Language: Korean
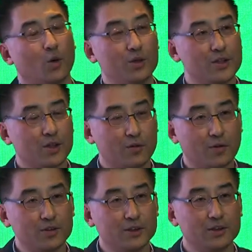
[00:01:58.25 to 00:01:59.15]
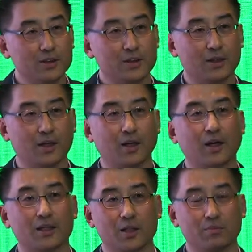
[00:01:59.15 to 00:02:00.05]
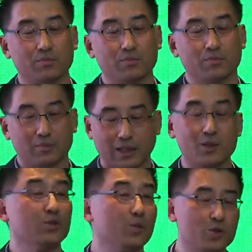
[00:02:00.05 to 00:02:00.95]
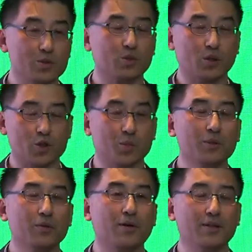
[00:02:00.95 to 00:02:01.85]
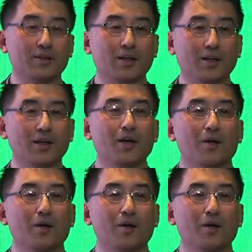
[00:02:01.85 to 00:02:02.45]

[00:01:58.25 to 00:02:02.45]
오늘 이제 컨퍼런스를 제가 아침 아침부터 보지는 못했고 점심 때 왔는데